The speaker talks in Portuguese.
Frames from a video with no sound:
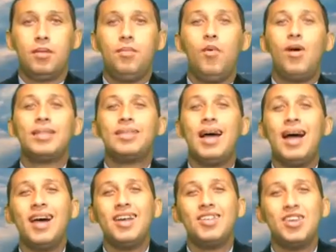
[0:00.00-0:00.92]
Boa
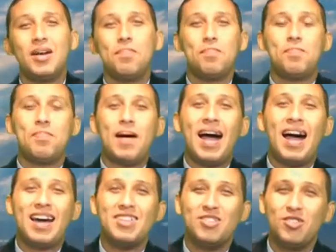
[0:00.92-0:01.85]
tarde, a
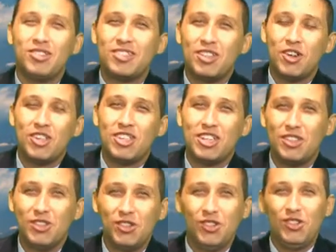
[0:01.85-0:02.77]
paz do Senhor
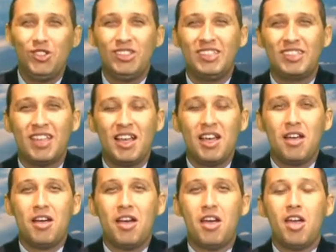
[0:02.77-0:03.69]
Jesus.
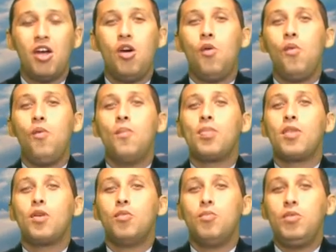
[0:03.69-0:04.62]
Eu,
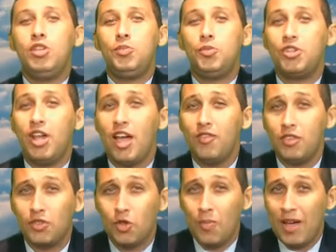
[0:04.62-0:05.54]
Bispo Gerson,
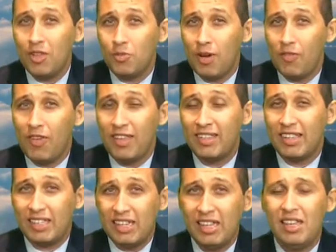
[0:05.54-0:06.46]
estou mais uma vez
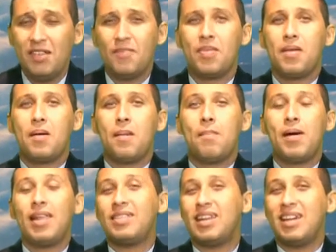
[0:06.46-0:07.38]
aqui
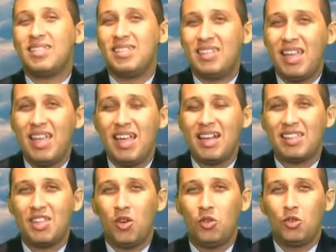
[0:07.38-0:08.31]
para trazer
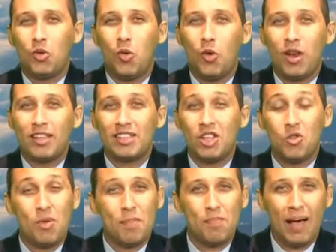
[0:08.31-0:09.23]
até o seu coração
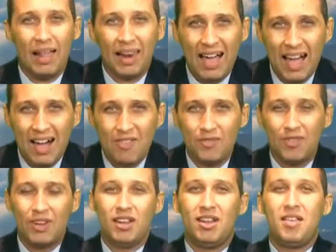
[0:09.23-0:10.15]
uma
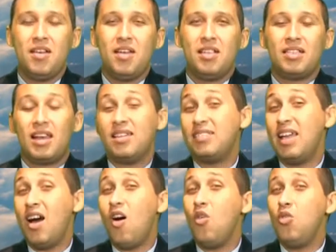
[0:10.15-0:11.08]
palavra,
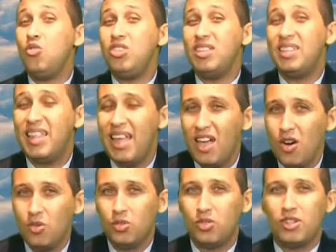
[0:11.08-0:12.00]
trazer algo de
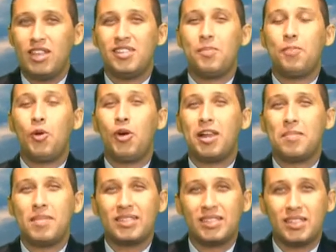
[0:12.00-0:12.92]
Deus nessa
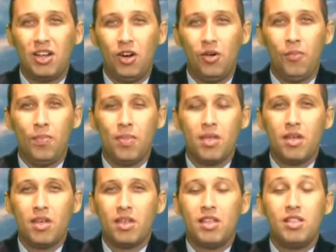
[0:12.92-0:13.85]
programação
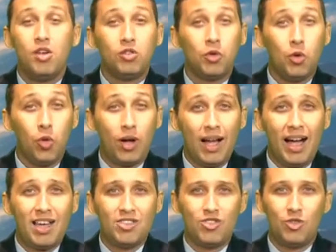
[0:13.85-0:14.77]
que Deus
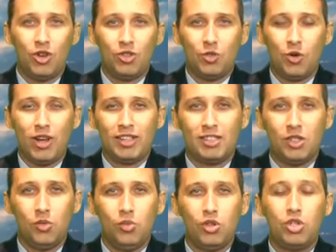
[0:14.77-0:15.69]
colocaste no nosso
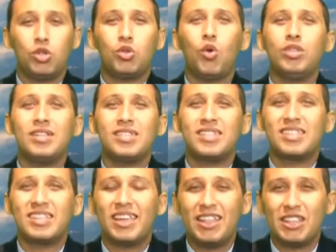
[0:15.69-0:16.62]
coração todas
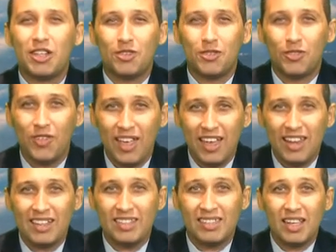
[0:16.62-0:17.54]
as
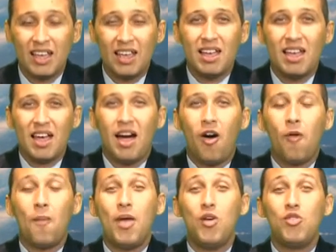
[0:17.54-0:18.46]
quintas-feiras
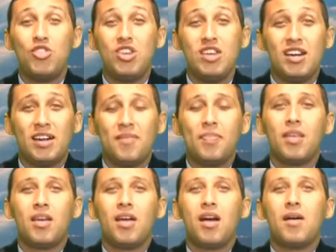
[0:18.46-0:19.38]
ao meio-dia.
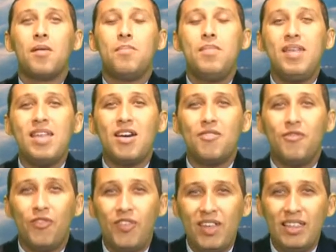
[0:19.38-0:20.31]
Minha
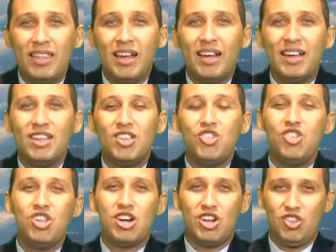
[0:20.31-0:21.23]
vida
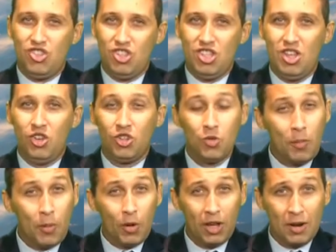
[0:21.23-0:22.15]
diante de Deus é
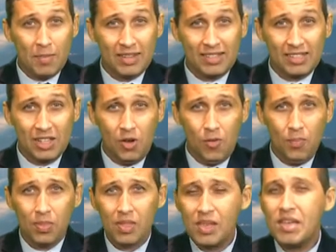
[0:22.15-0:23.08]
uma
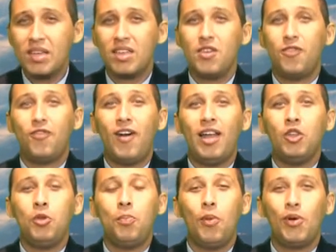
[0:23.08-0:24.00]
programação que fala
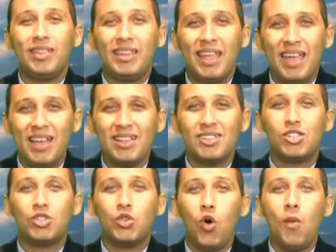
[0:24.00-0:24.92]
do poder
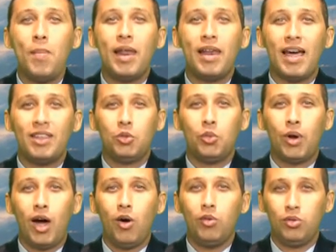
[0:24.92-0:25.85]

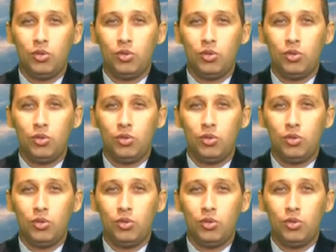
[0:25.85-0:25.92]
sobrenatural